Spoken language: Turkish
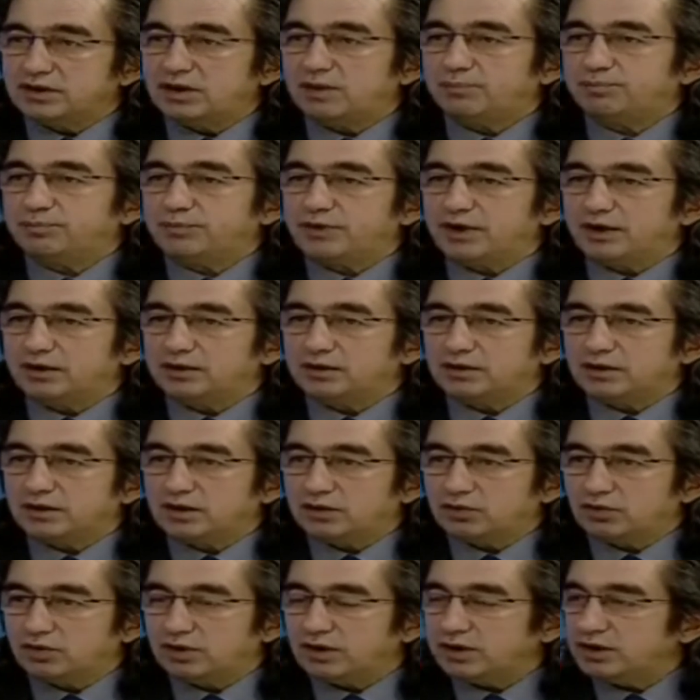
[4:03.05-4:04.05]

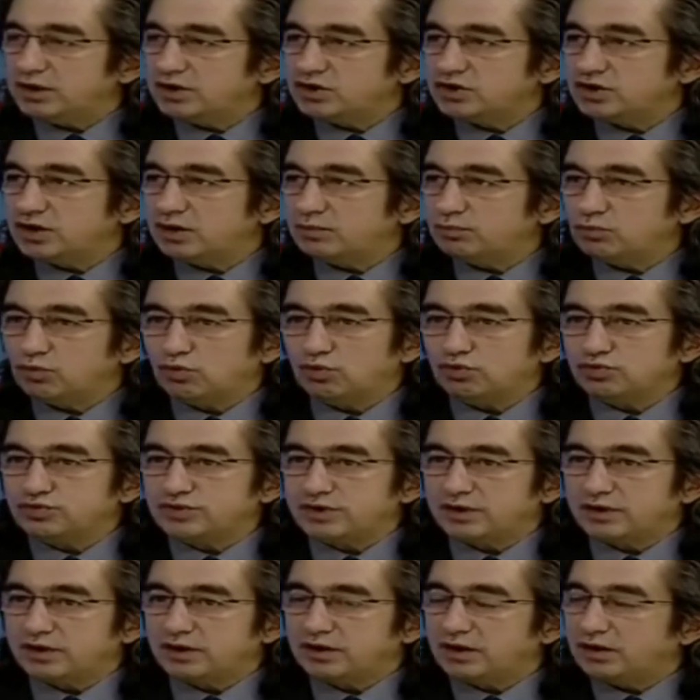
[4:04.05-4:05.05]
yapmayanlara göre yaşam 10
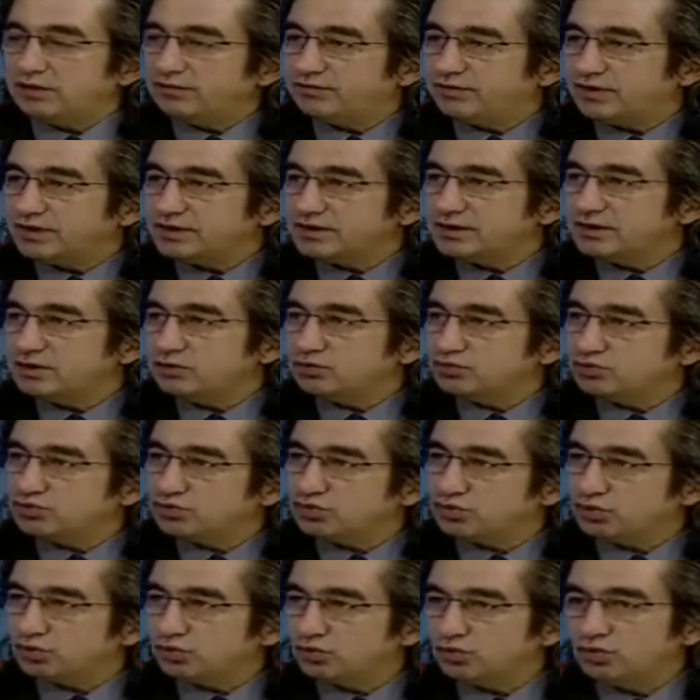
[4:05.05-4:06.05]
sene daha fazla
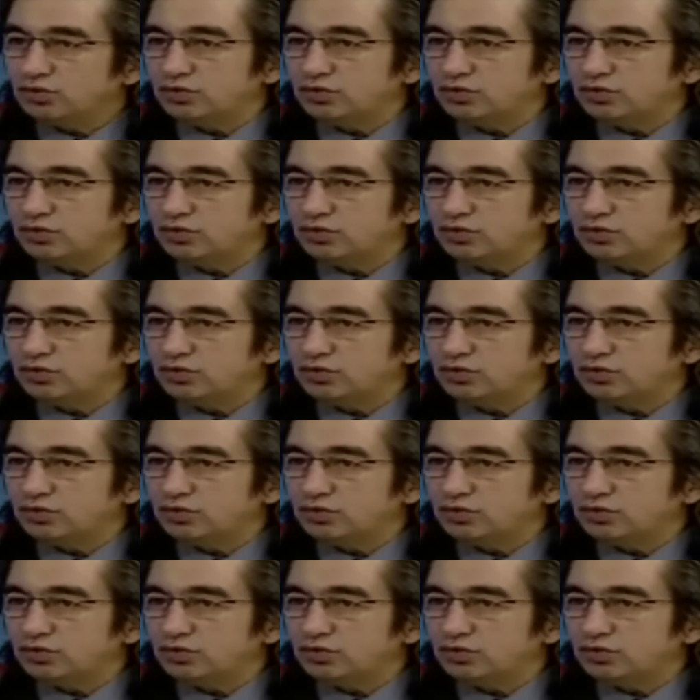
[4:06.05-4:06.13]
uzuyor.